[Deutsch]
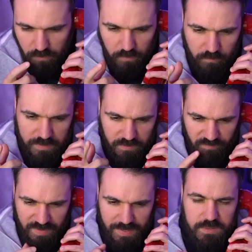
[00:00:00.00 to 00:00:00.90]
Welcher
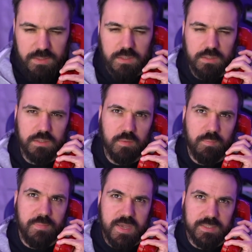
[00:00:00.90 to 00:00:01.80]
Fernseher ist der
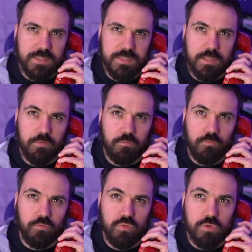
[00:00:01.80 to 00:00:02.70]
beste
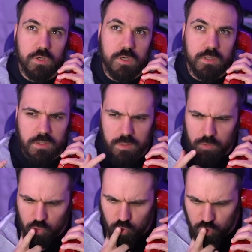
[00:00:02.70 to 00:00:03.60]
für deine
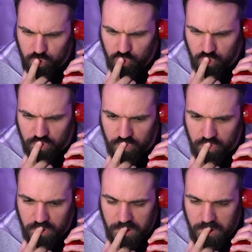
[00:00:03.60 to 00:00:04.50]
Konsolen?
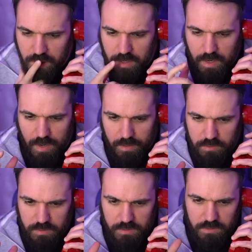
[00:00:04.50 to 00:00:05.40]

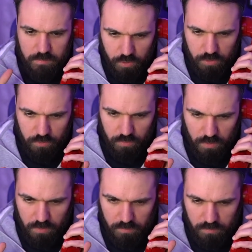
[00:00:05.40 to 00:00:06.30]
Also es ist ein
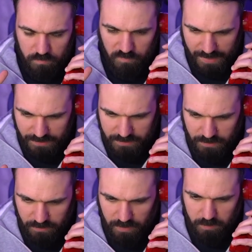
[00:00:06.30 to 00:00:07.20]
Monitor und ein
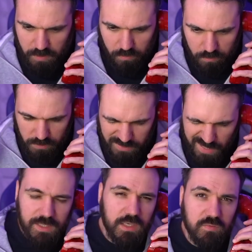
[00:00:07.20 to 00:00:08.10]
Fernsehthema und
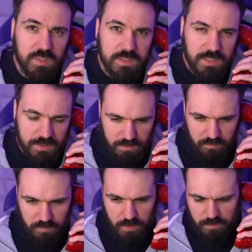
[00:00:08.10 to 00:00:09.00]
da gehen wir jetzt ganz tief rein.